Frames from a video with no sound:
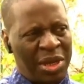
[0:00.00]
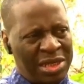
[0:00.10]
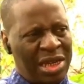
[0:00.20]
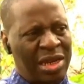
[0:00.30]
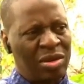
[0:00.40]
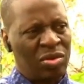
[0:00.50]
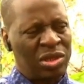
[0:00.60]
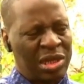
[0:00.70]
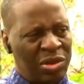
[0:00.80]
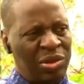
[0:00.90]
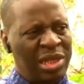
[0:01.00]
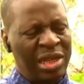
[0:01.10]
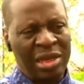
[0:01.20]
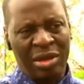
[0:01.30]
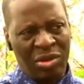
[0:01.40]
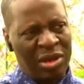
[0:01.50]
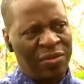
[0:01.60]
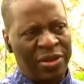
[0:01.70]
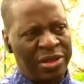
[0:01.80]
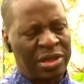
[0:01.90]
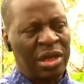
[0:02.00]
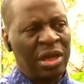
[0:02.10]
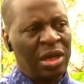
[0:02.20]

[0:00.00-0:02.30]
matière de sécurité et de défense.